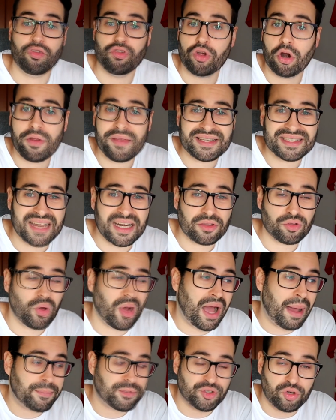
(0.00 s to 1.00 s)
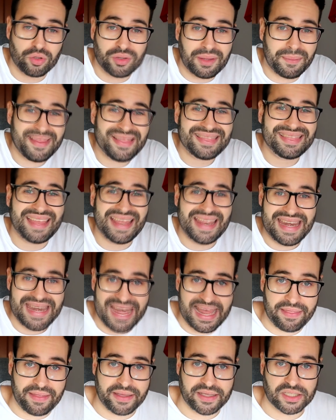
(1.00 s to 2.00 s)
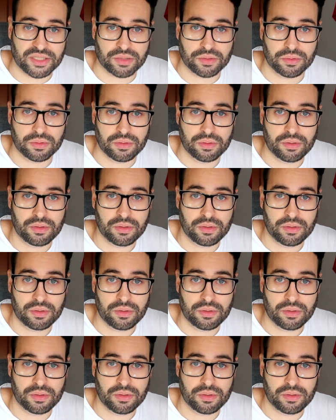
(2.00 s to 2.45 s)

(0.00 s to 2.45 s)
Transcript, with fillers: No lo descarto absolutamente nada esto.